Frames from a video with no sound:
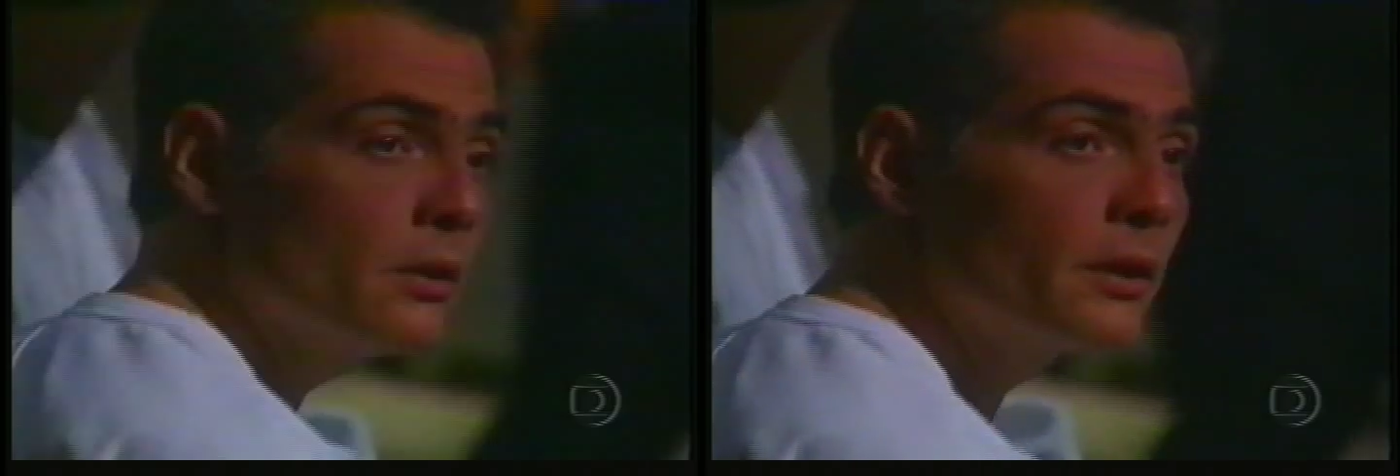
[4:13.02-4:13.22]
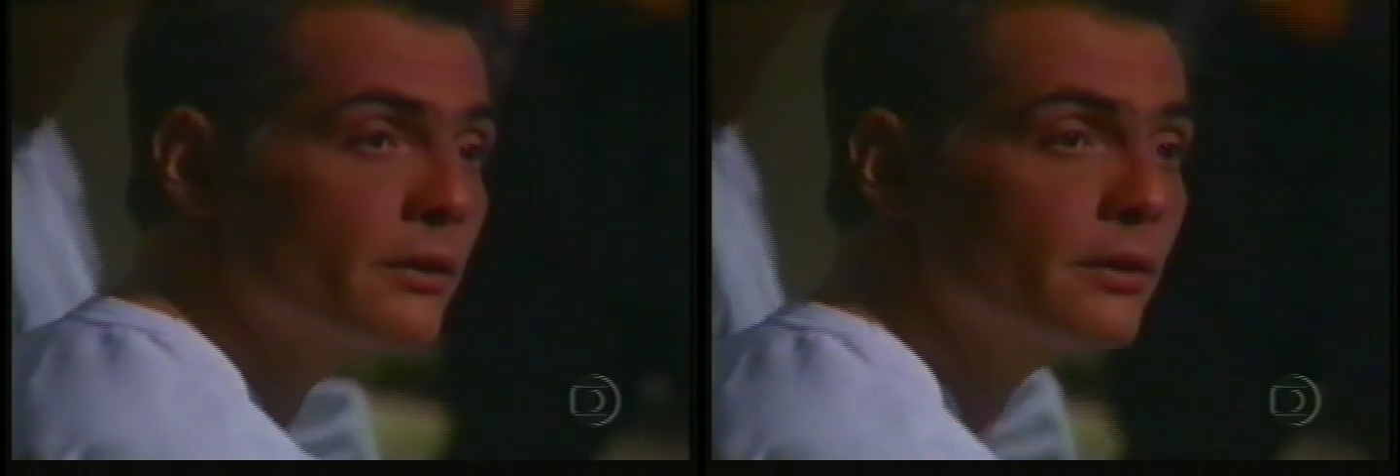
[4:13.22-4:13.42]

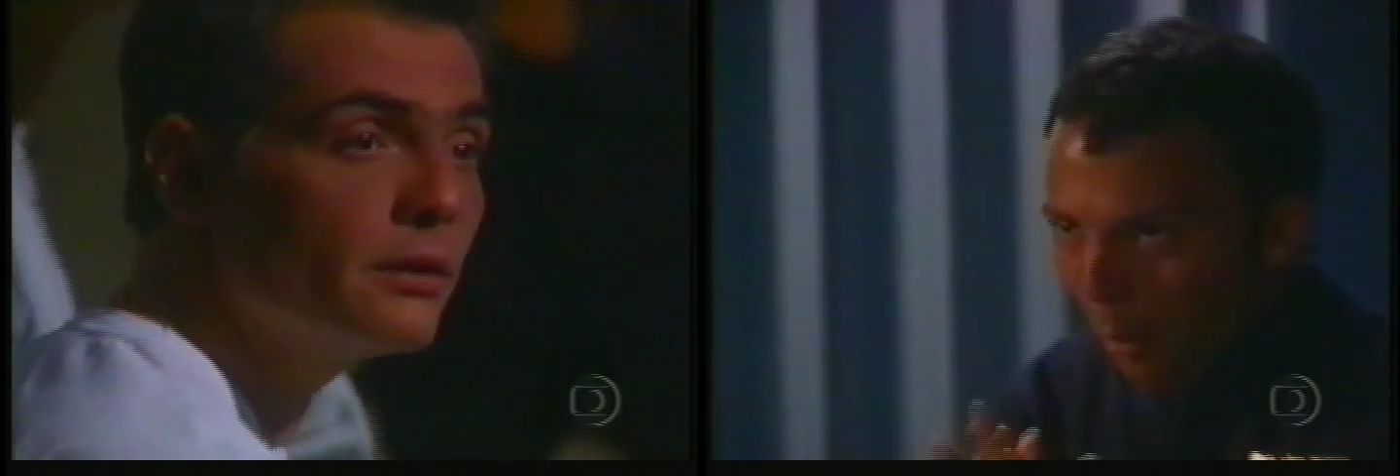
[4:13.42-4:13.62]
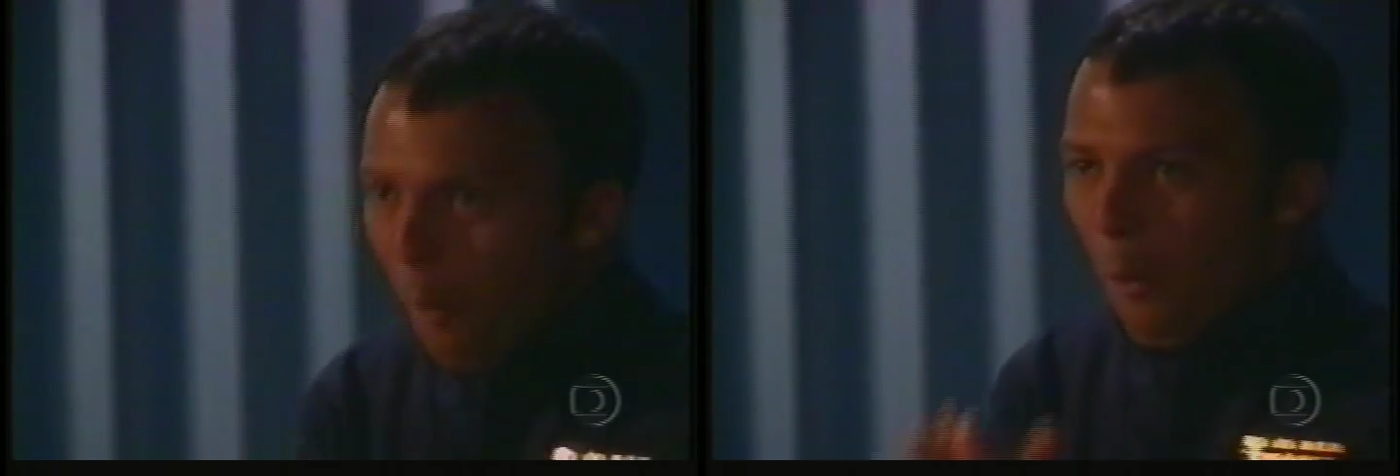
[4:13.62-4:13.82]

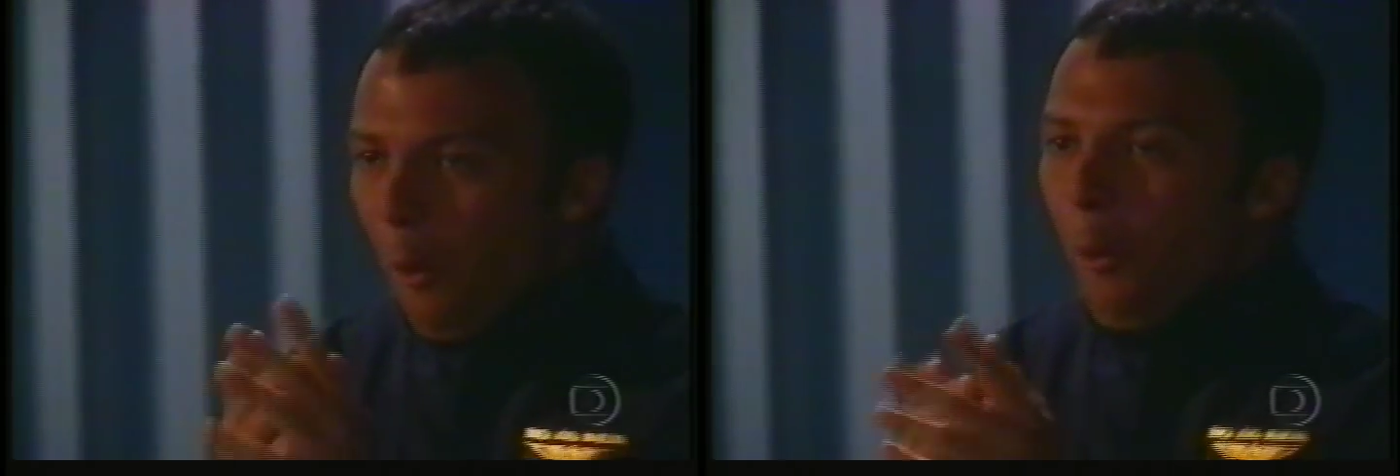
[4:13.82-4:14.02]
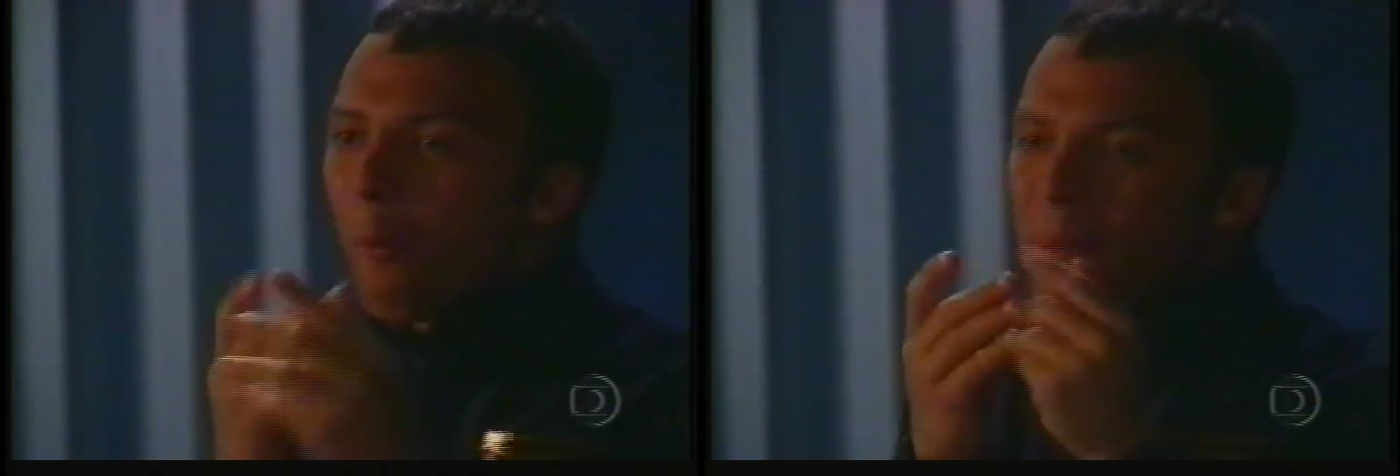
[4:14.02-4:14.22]
Capitão!
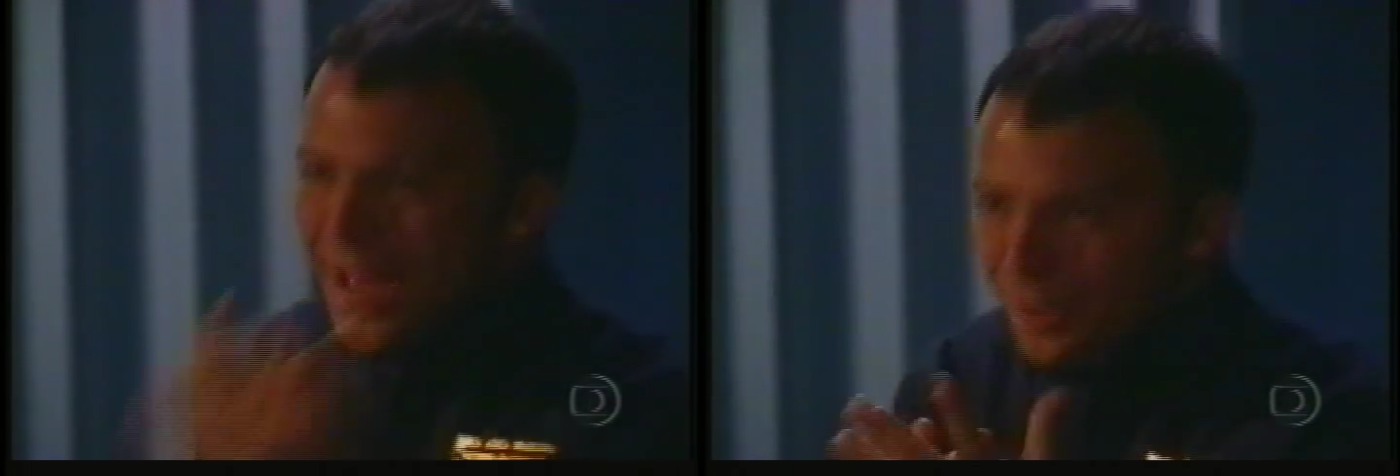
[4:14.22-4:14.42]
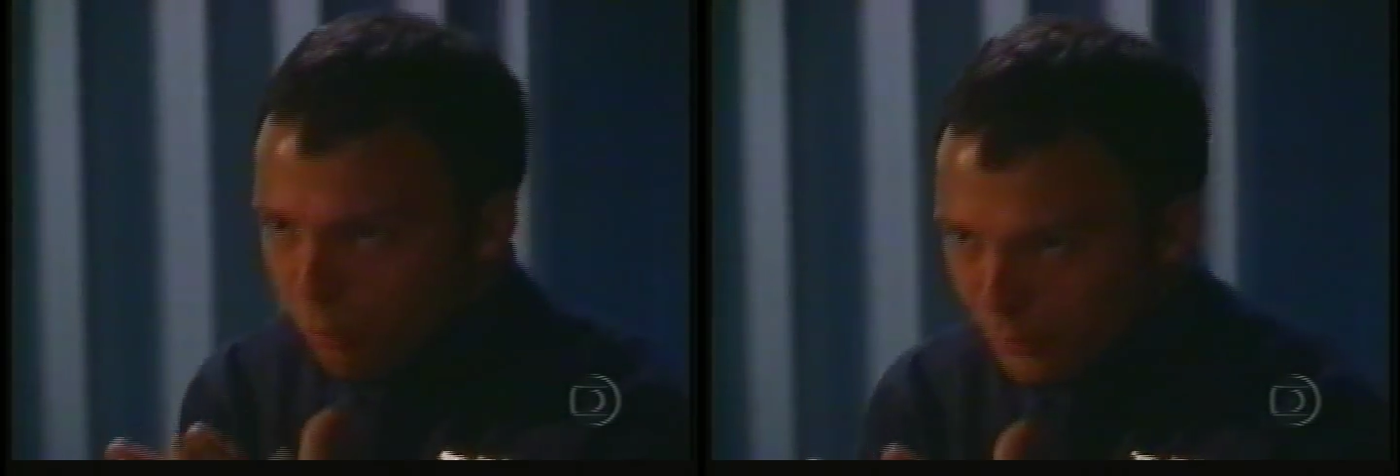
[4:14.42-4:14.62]
O
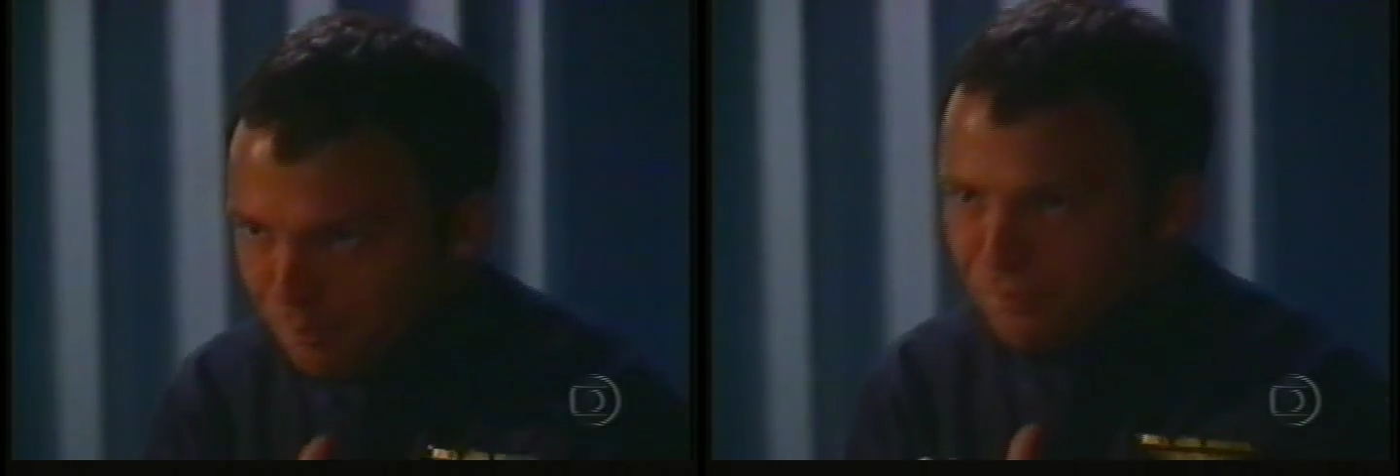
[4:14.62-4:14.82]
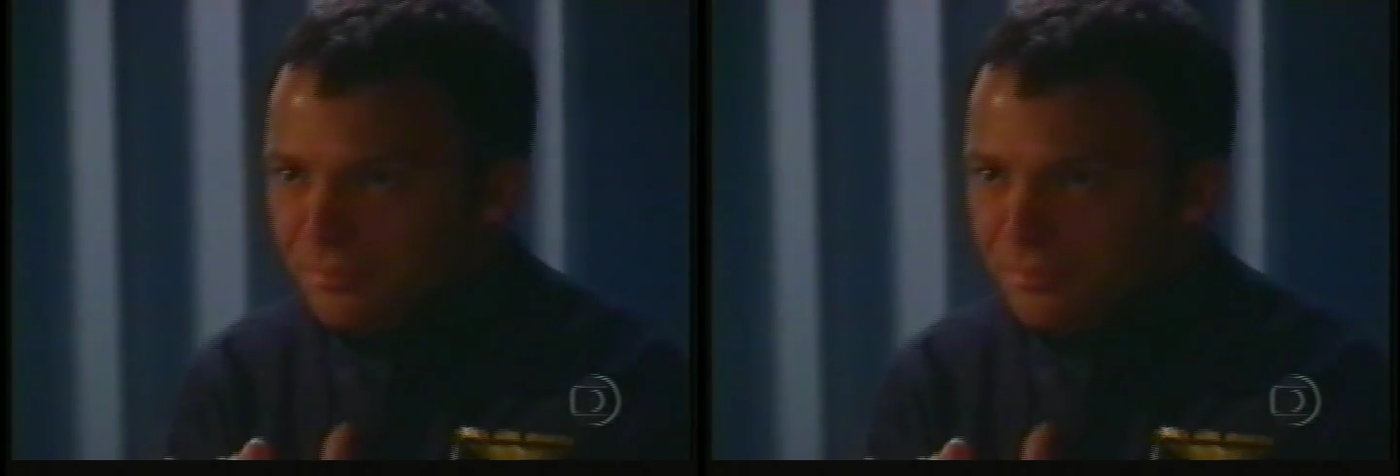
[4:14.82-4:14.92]
Breno!